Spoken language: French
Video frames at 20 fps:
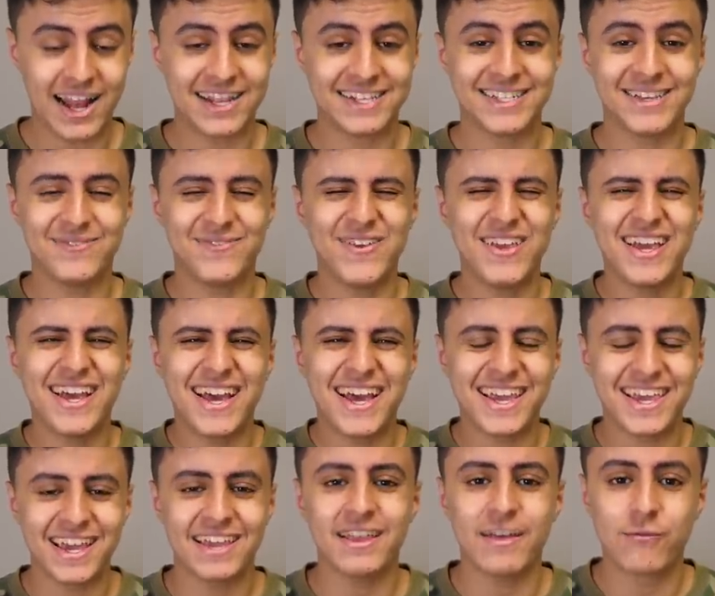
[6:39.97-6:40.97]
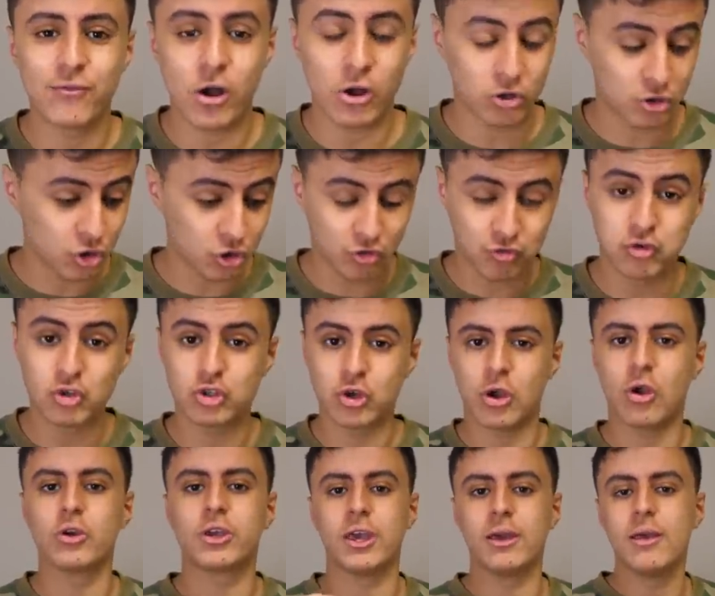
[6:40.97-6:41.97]
elles avaient rien à voir. Genre, je vous
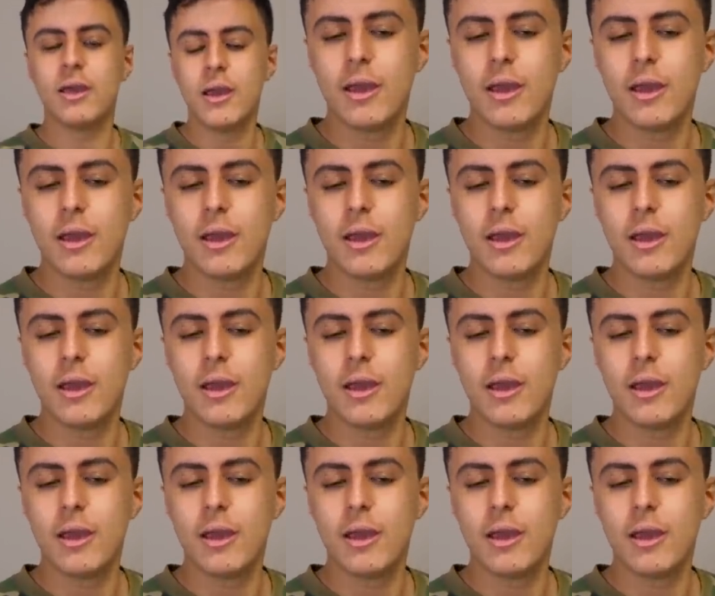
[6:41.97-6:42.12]
jure, ok.